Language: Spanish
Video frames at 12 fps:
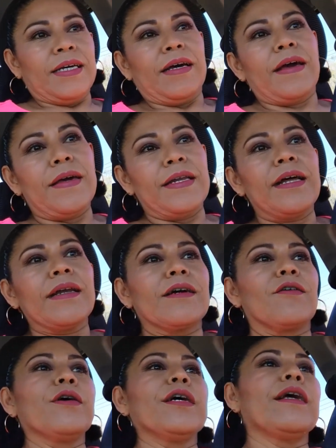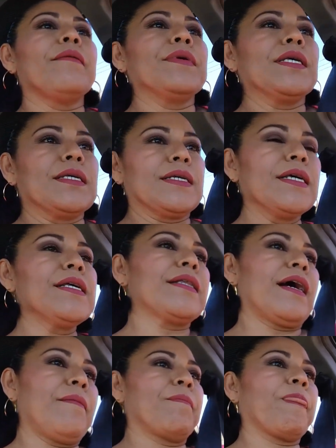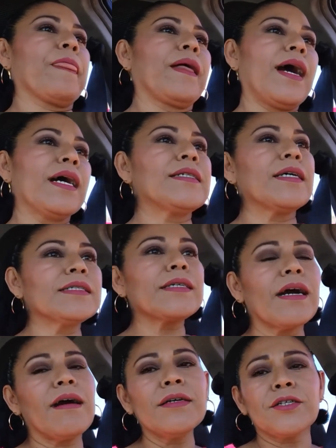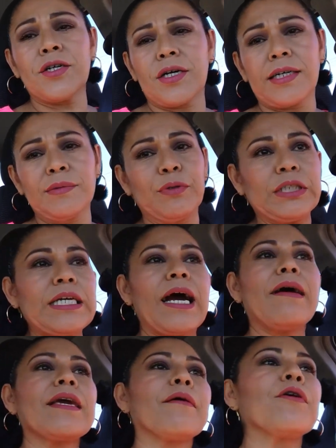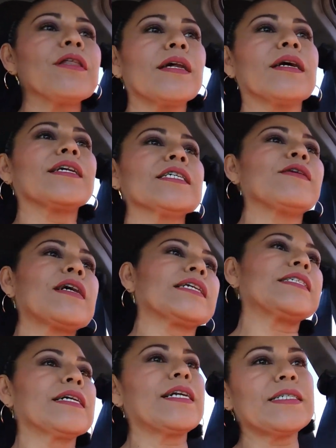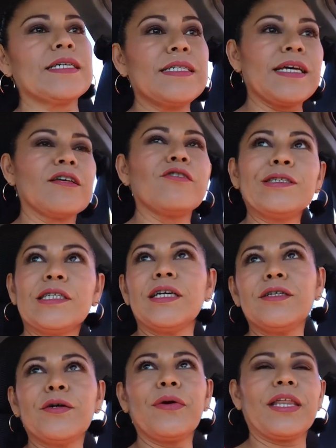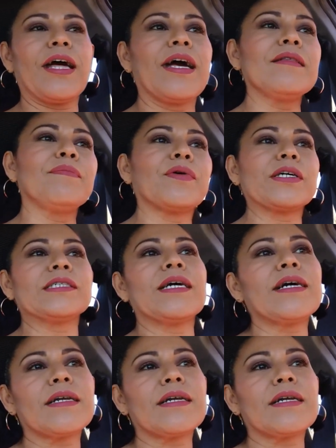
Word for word: E ir a recoger a mi hijita. Así es que, ay chicas, pues ya, ya voy de regreso a casa, gracias a Dios, sin novedad por esta